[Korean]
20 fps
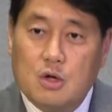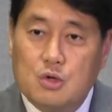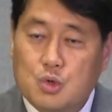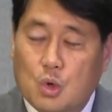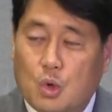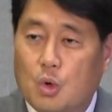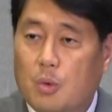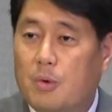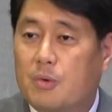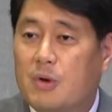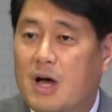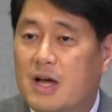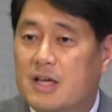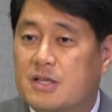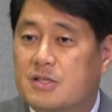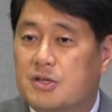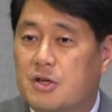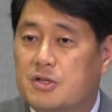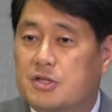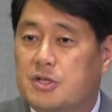솔로몬
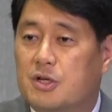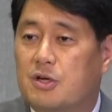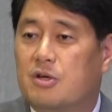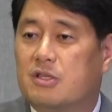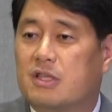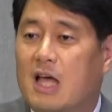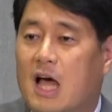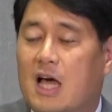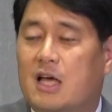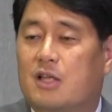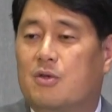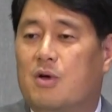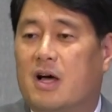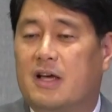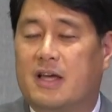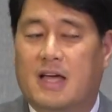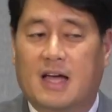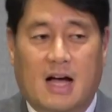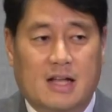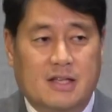왕이 있었죠. 다윗
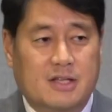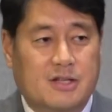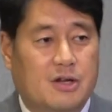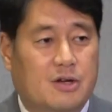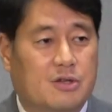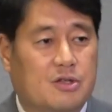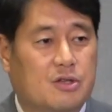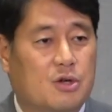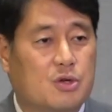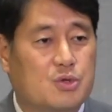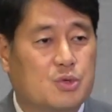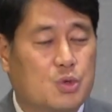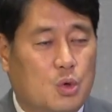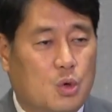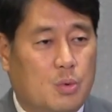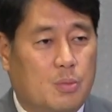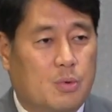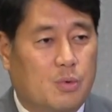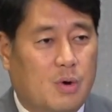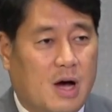왕의 아들이었던
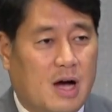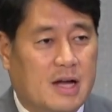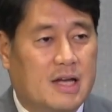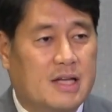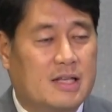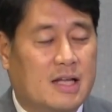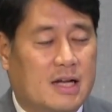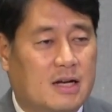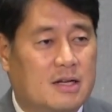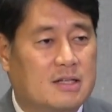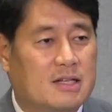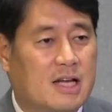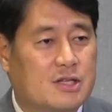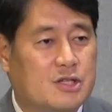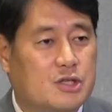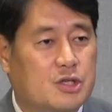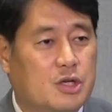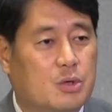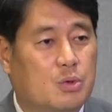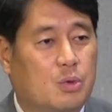솔로몬 왕이 나라를
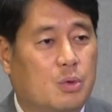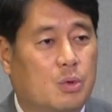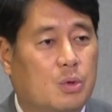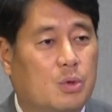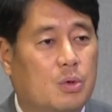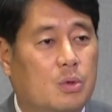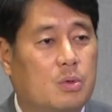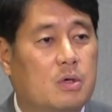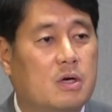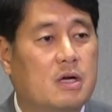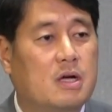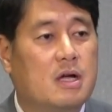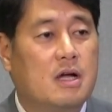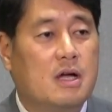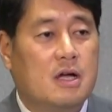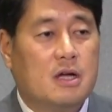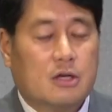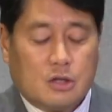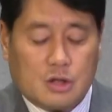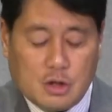다스리고
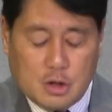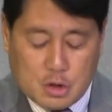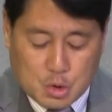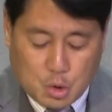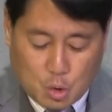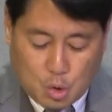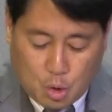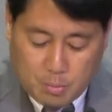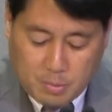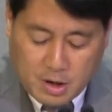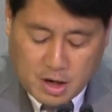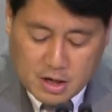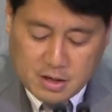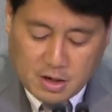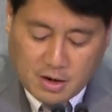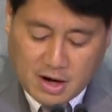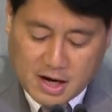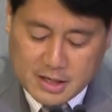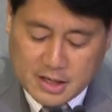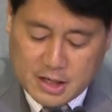그 솔로몬
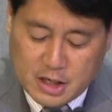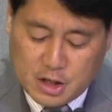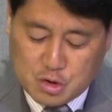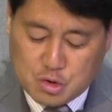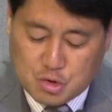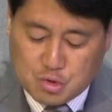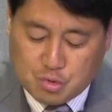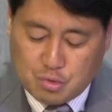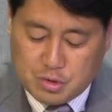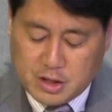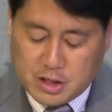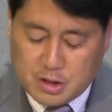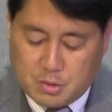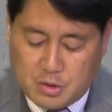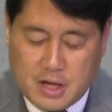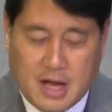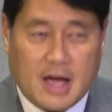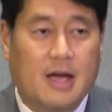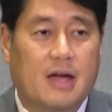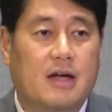왕이 죽은
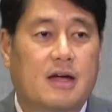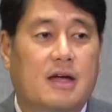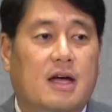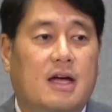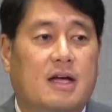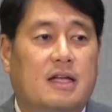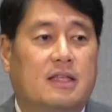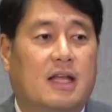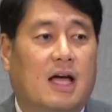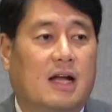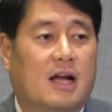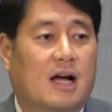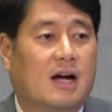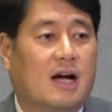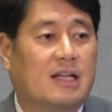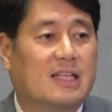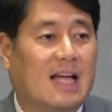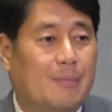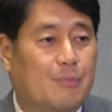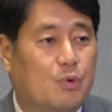이후에
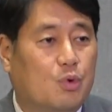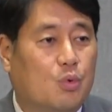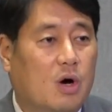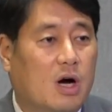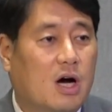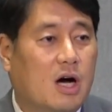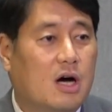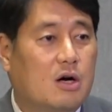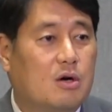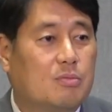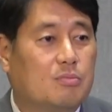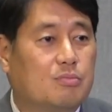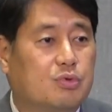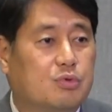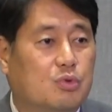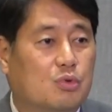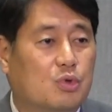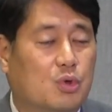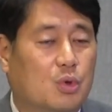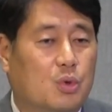나라가 남과
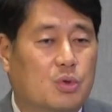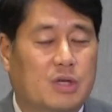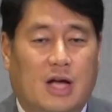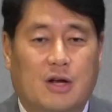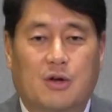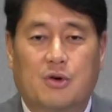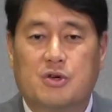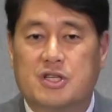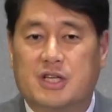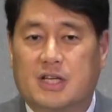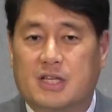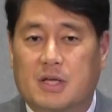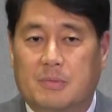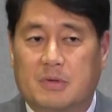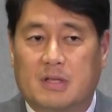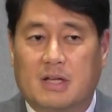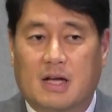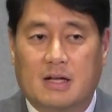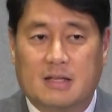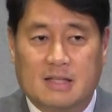북으로 나눠지게
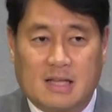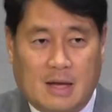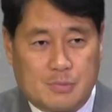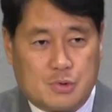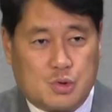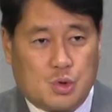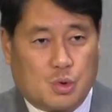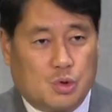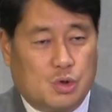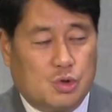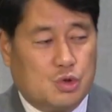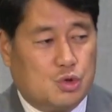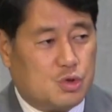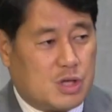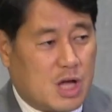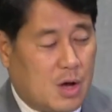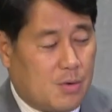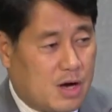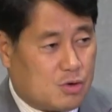됩니다. 남쪽은 유다